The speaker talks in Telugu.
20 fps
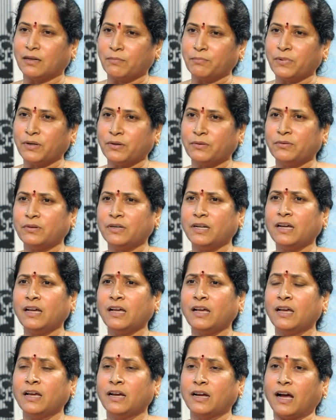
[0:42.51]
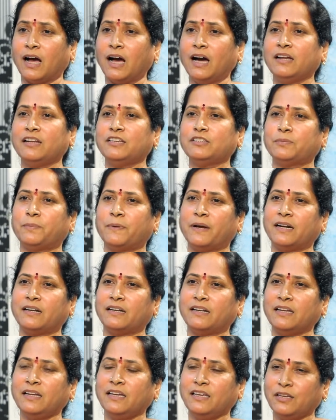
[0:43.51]
తప్పకుండా కాంగ్రెస్
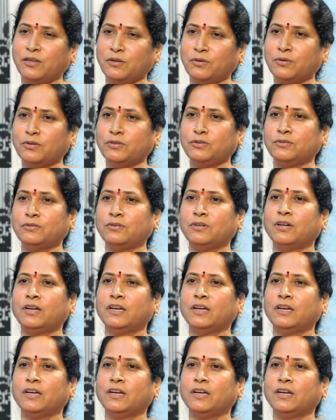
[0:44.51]
పార్టీ ఈరోజు